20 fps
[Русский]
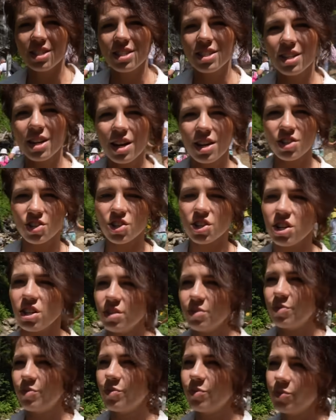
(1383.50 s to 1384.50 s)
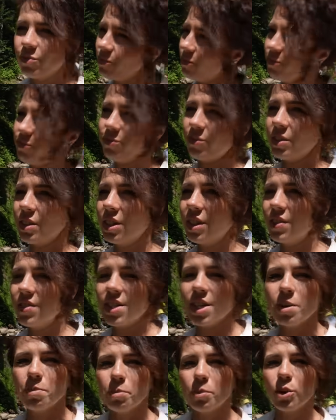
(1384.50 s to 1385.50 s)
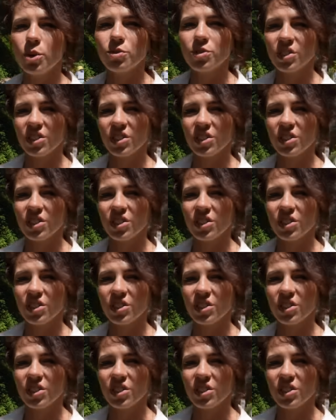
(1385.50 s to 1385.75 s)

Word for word: есть Раша всем пофиг.